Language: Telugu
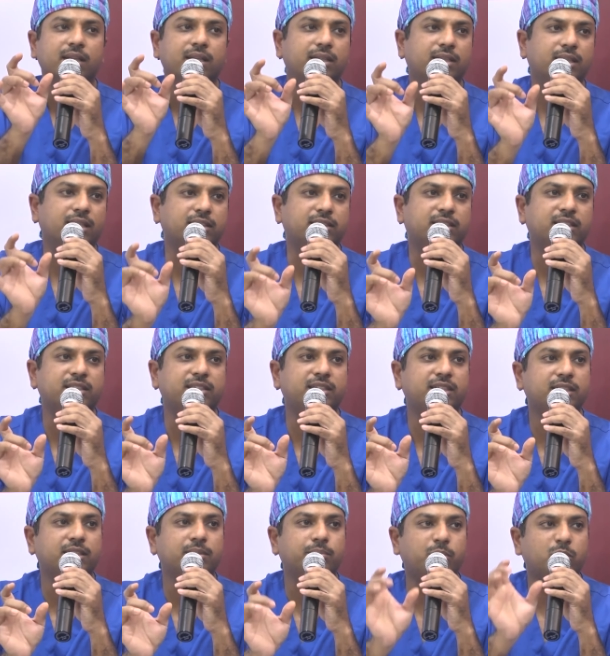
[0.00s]
ఇందులో
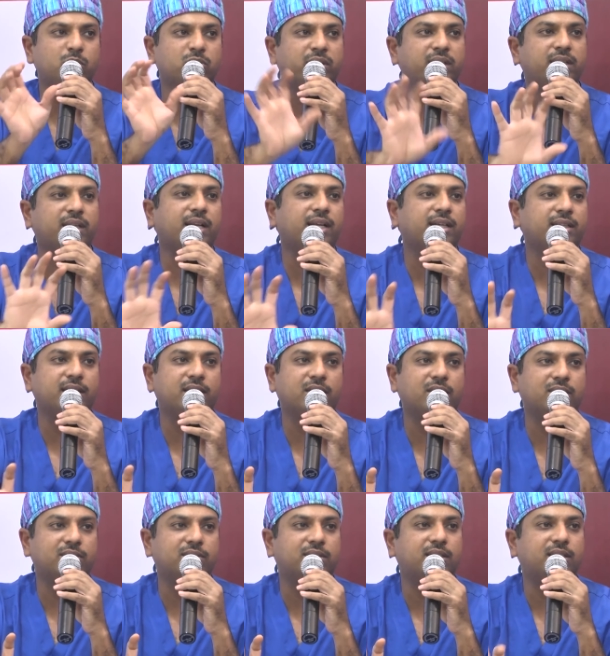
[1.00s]
చేసేది ప్రూవెన్ ట్రాక్
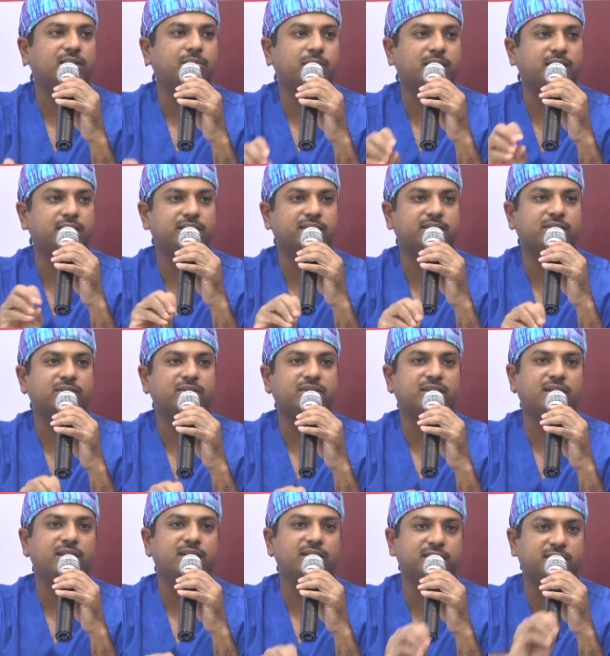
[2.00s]
రికార్డ్ ఉండాలి పదిహేను
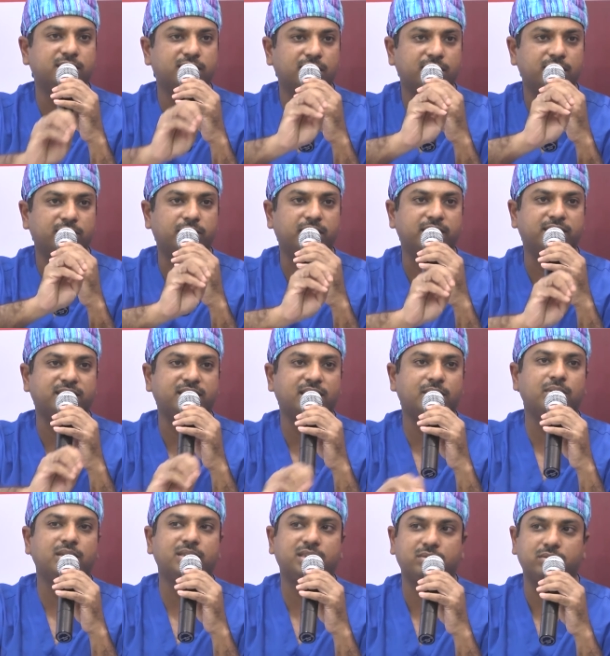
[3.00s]
సంవత్సరాల నుంచి దాన్ని
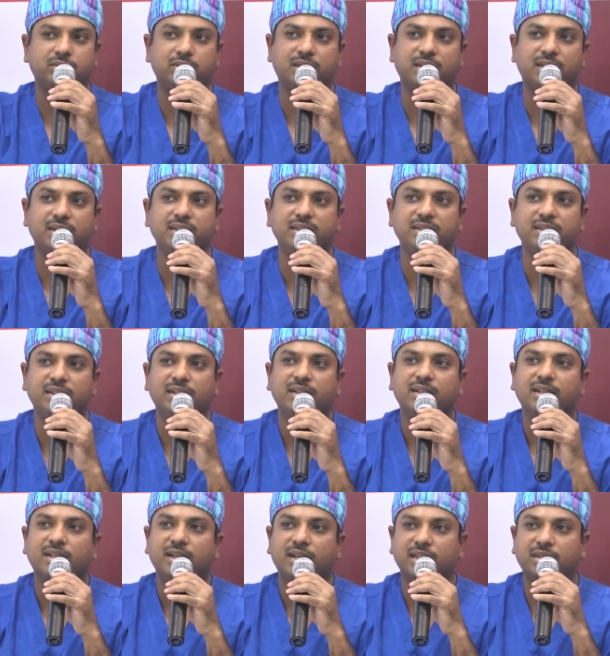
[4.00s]
ఎస్టాబ్లిష్డ్ ఉంటేనే
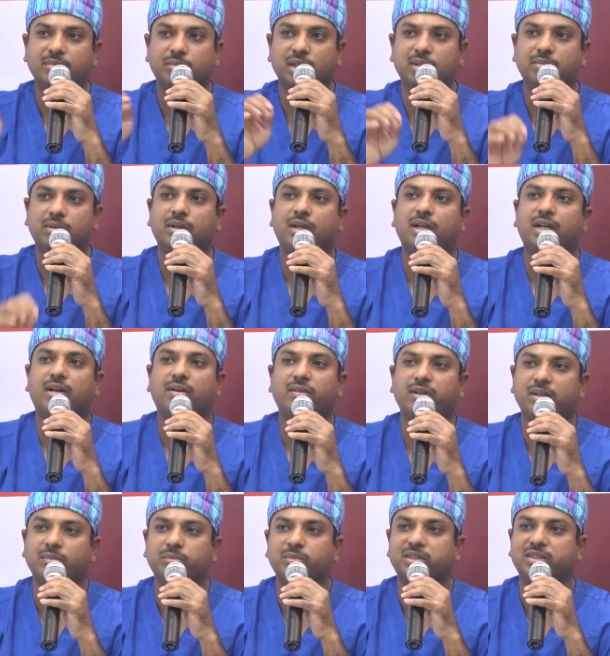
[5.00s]
అది మనం
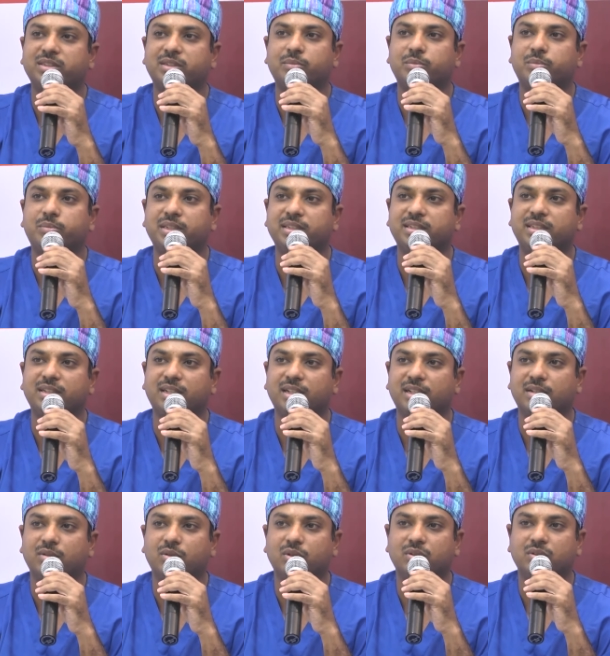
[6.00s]
అవలంబిస్తాం పేషెంట్ల
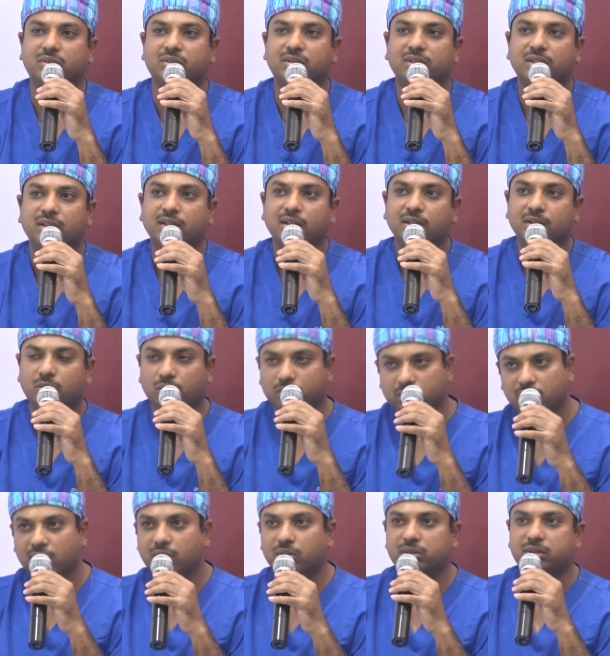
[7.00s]
కొరకు
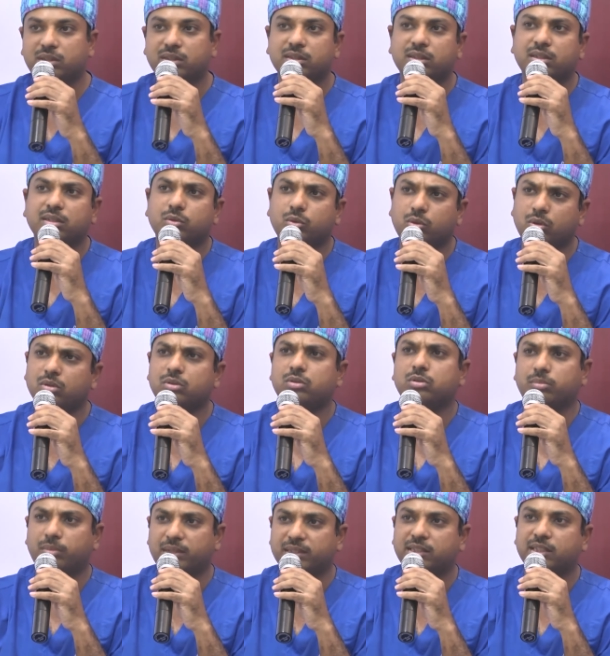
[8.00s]
కొత్తగా వచ్చింది ఉండొచ్చు
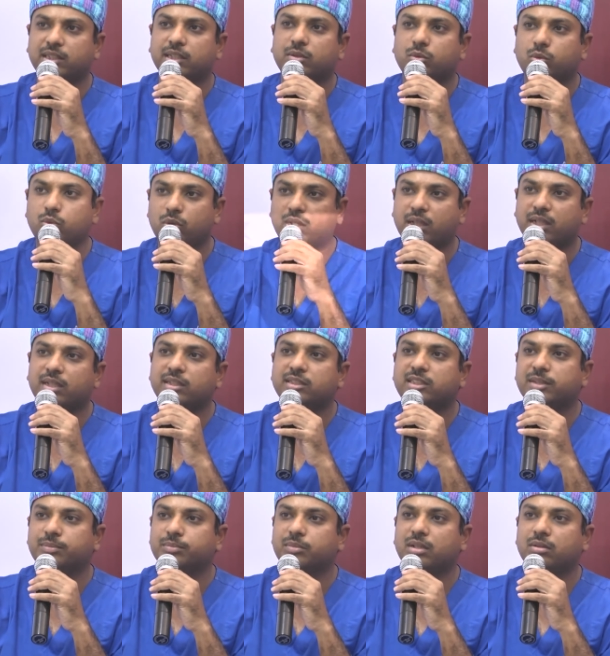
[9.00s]
మంచిగా ఉంటుందని
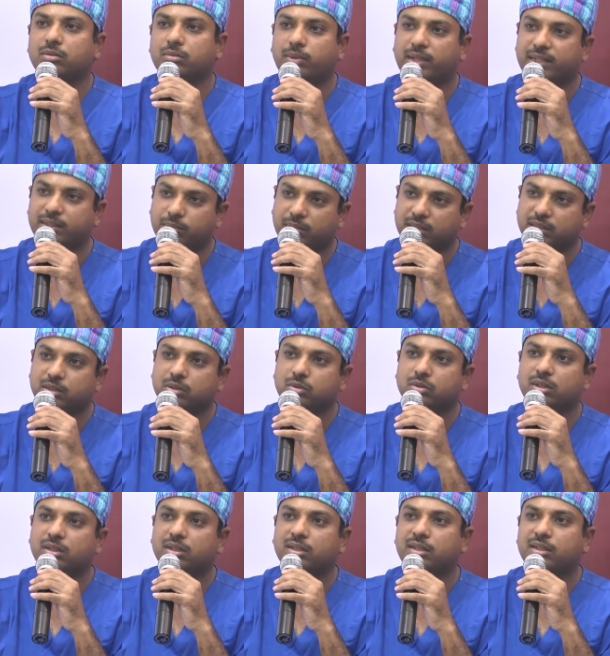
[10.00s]
చెప్తారు బట్ మంచిగా
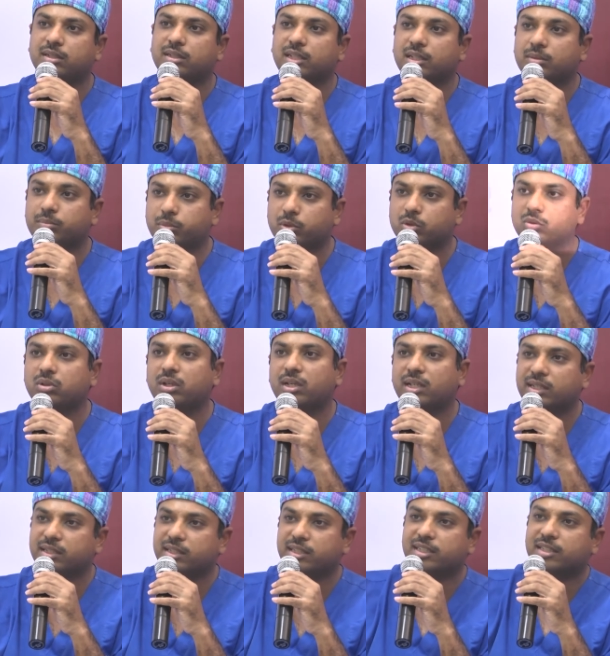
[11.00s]
ఉన్నదా లేదా అని ప్రూవ్
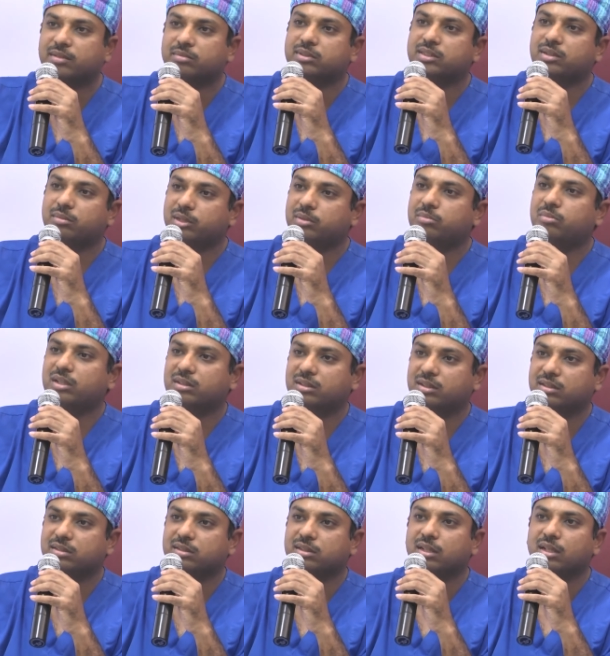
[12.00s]
కావడానికి సమయం
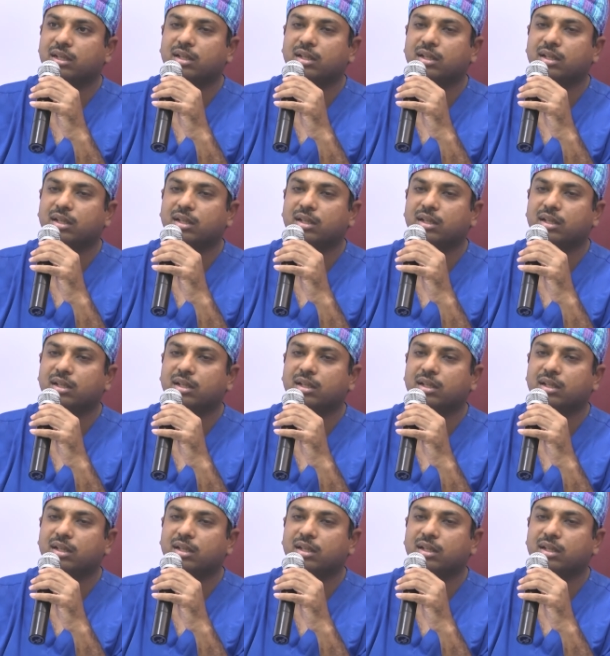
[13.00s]
పడుతుంది